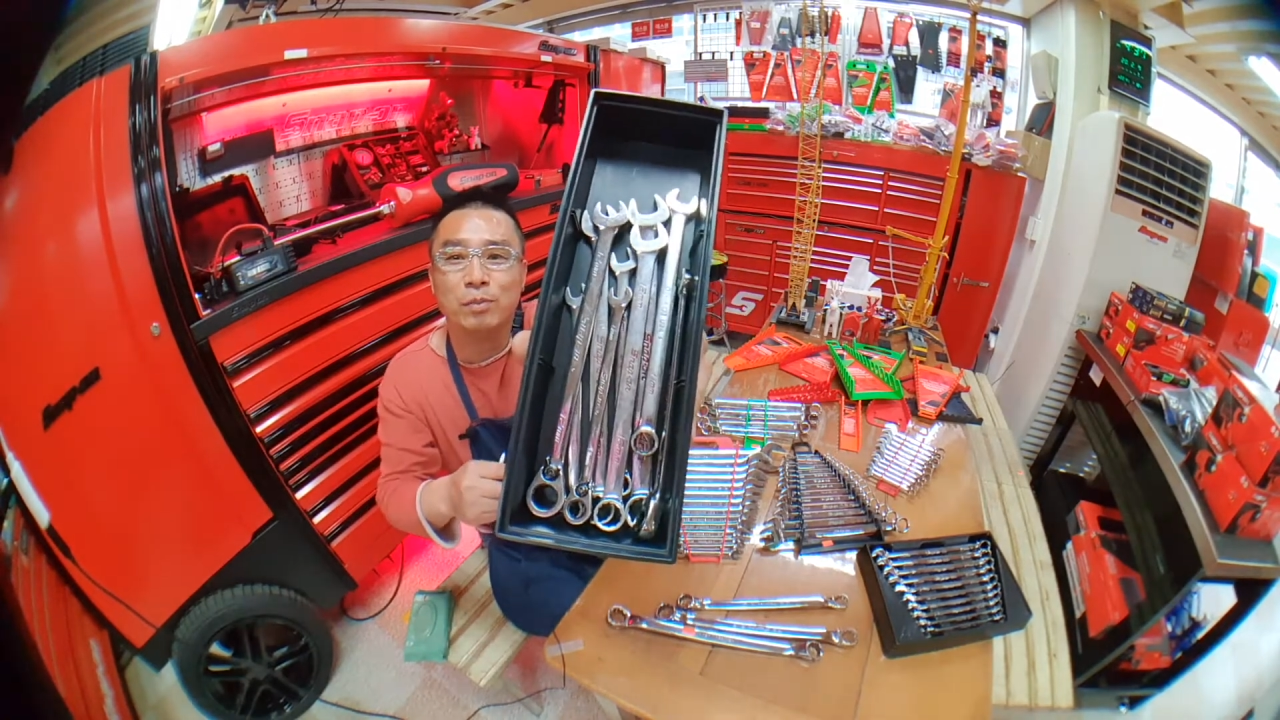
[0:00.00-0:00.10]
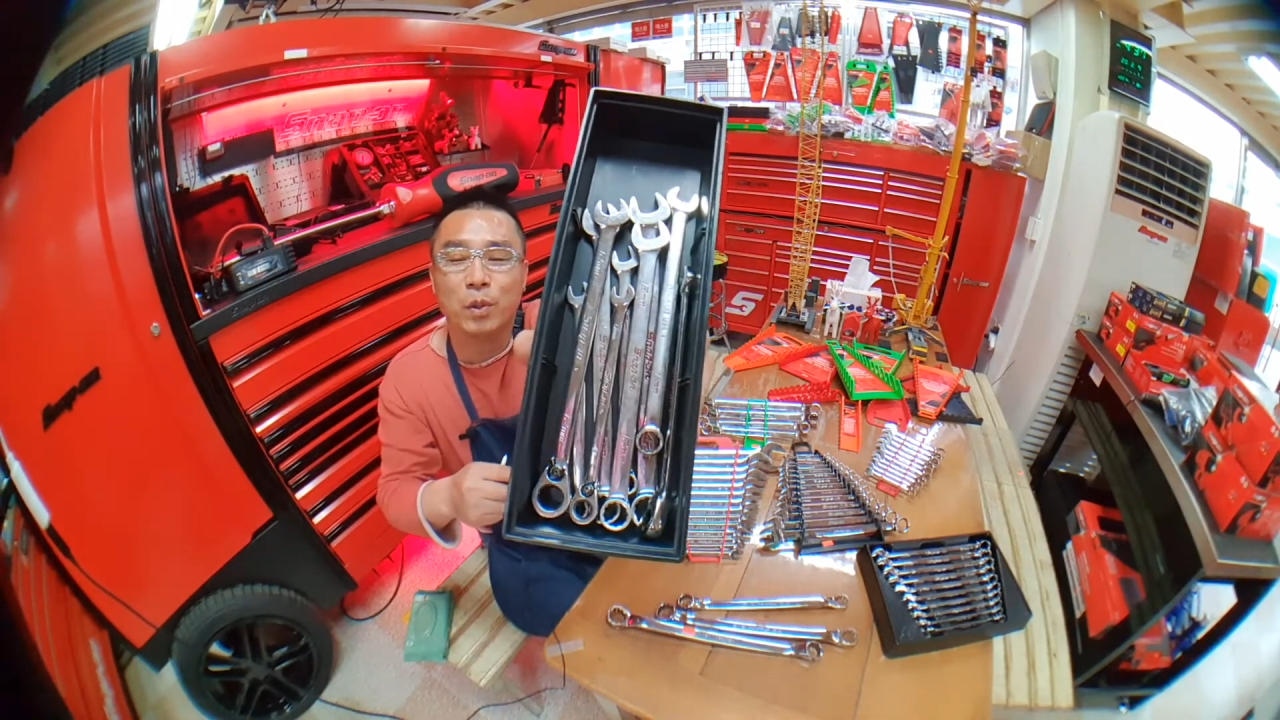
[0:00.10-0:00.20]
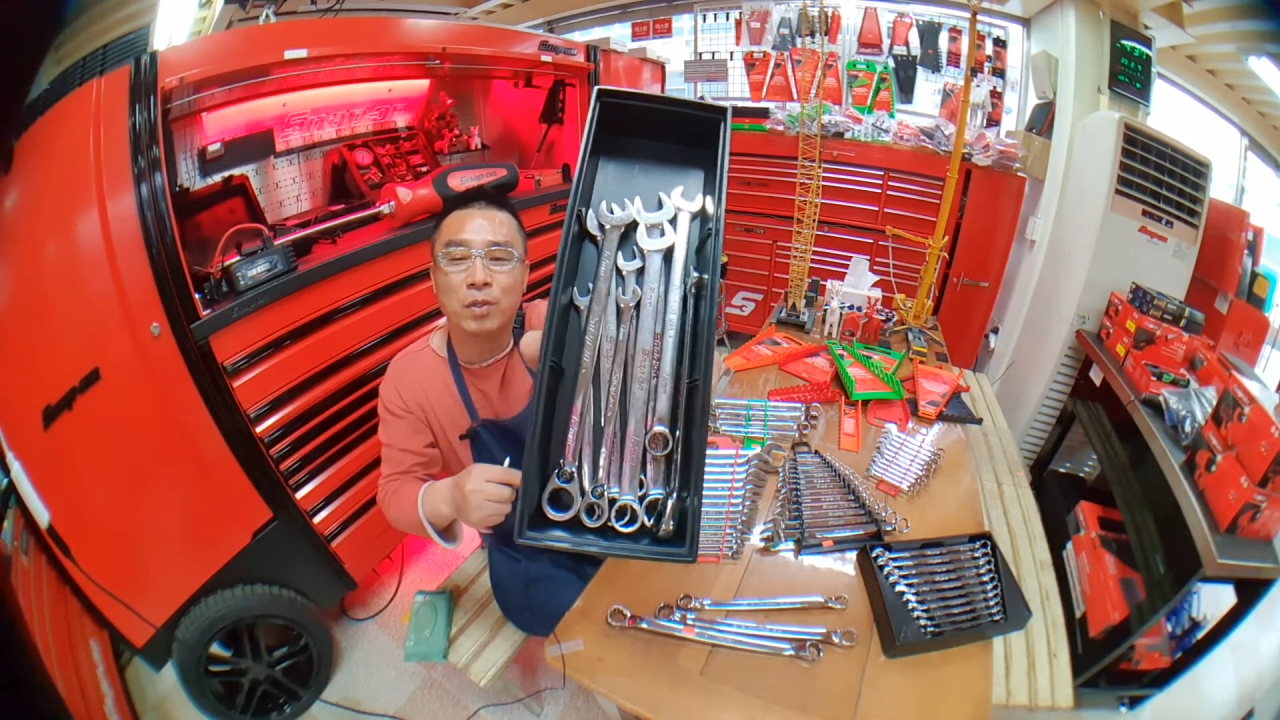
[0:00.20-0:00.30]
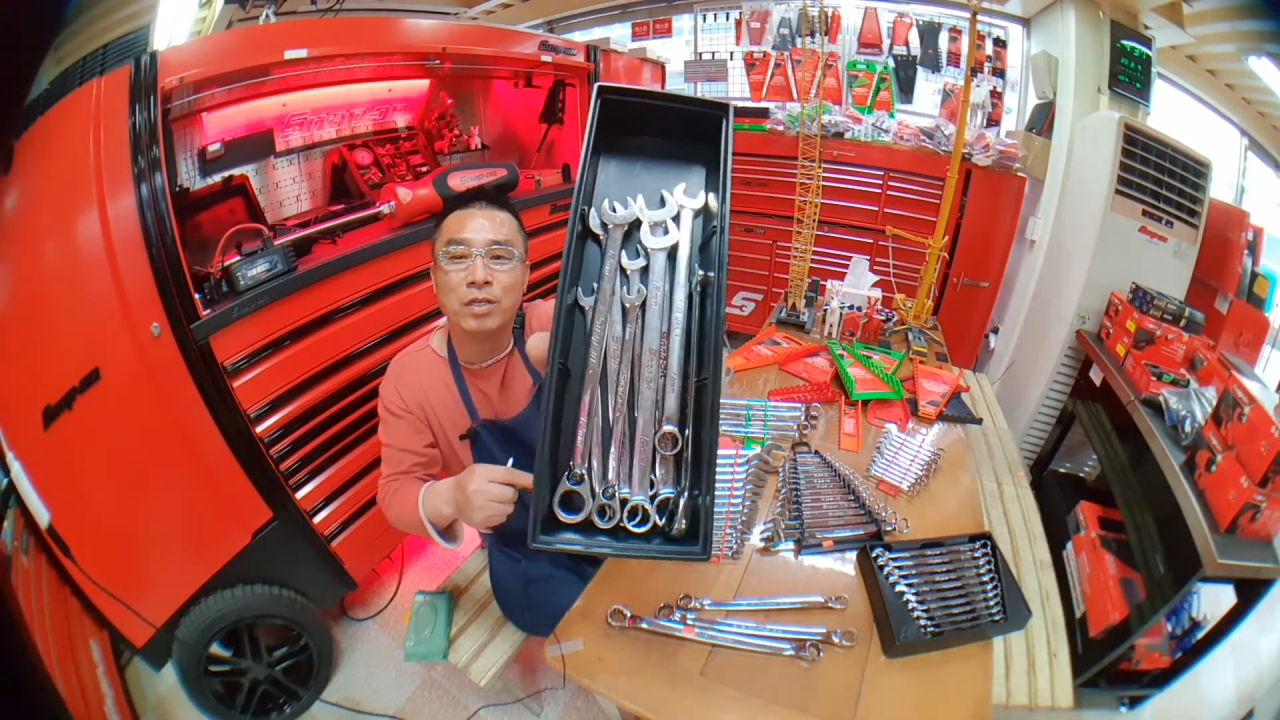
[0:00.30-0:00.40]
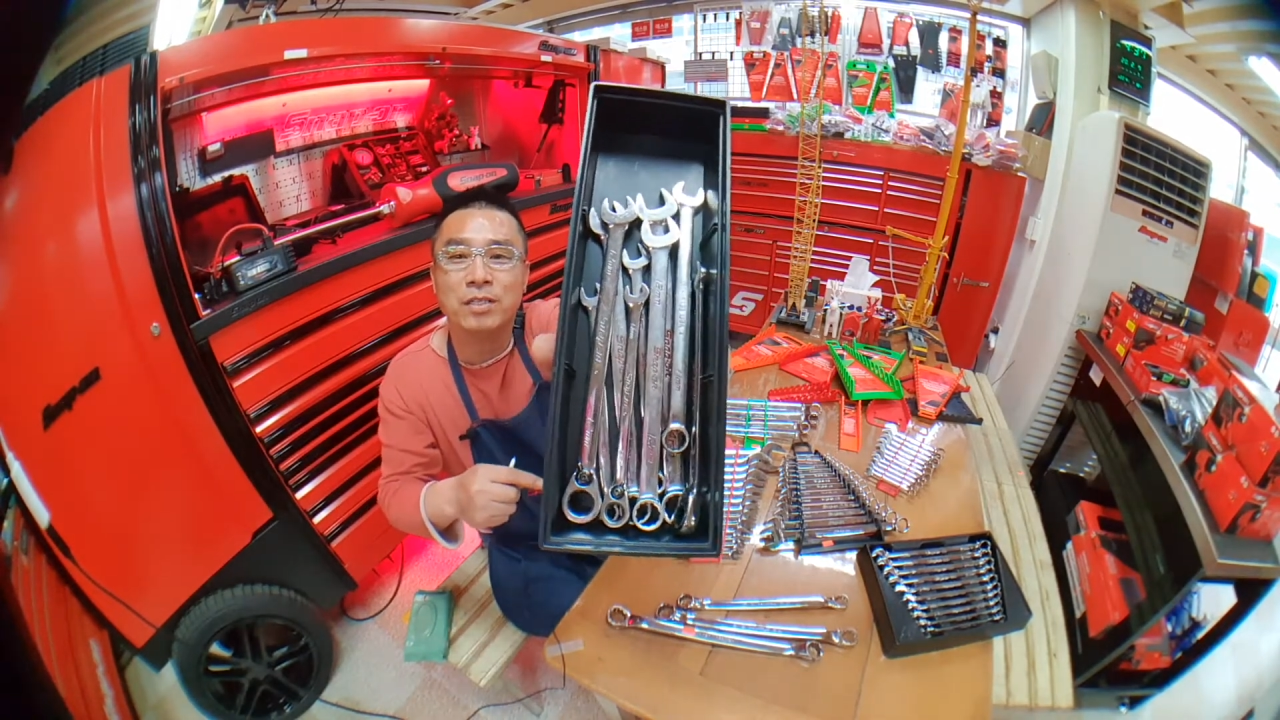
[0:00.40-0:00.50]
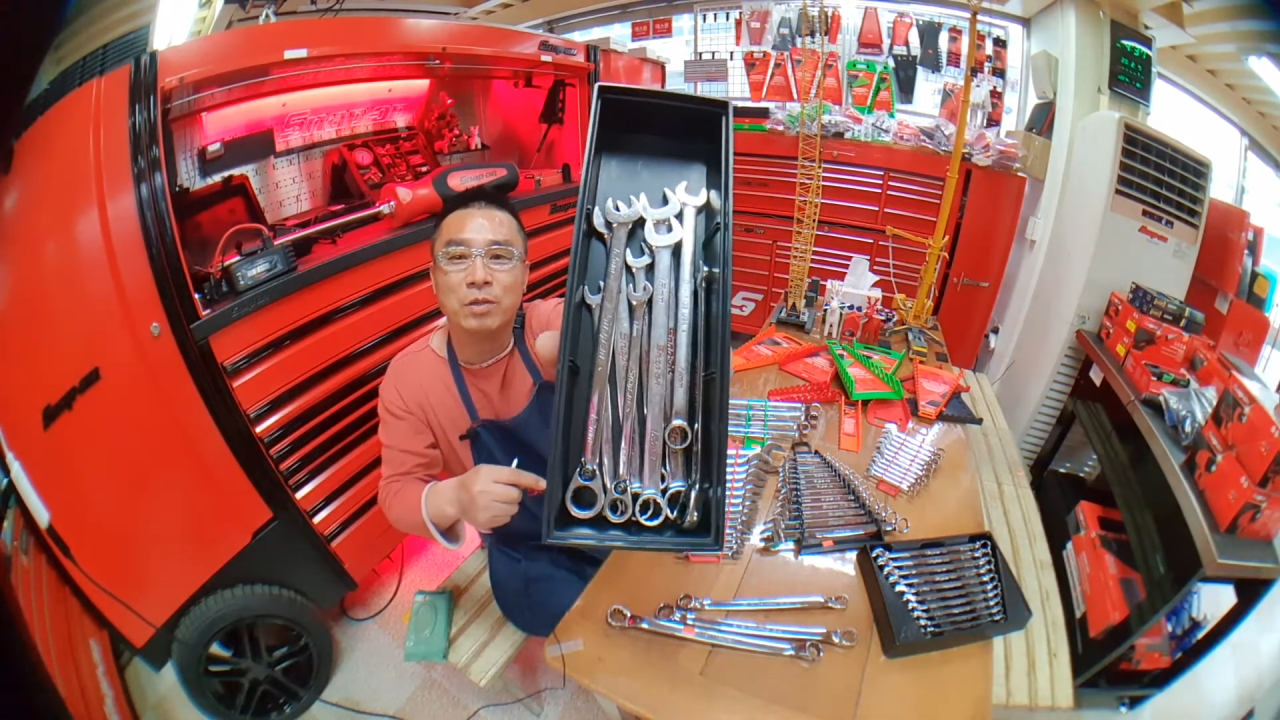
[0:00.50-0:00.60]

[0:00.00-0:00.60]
모르는